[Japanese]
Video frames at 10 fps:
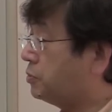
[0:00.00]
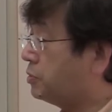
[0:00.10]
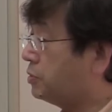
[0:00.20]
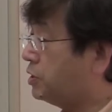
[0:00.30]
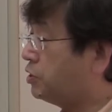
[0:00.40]

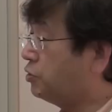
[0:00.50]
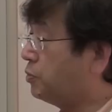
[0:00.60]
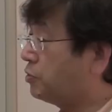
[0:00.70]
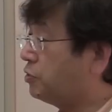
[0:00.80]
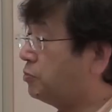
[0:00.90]
に注
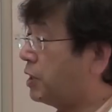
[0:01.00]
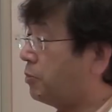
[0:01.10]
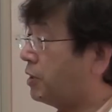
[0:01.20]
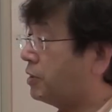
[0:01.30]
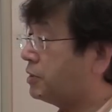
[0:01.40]
目する前
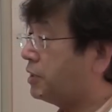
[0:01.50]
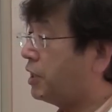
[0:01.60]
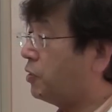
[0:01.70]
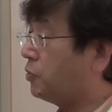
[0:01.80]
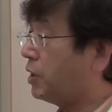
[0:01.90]
まではですね
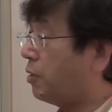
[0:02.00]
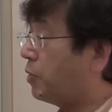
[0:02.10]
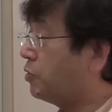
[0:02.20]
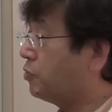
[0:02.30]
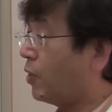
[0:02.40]
栄養ってあん
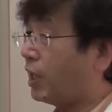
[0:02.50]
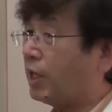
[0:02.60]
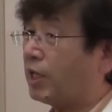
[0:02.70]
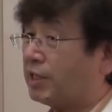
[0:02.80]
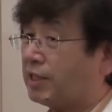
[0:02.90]
まりよく分か
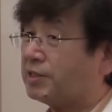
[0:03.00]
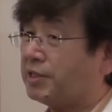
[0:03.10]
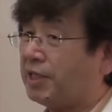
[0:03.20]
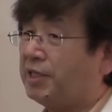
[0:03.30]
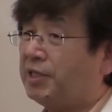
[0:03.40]
らなかったんで
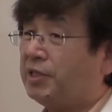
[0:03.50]
すね。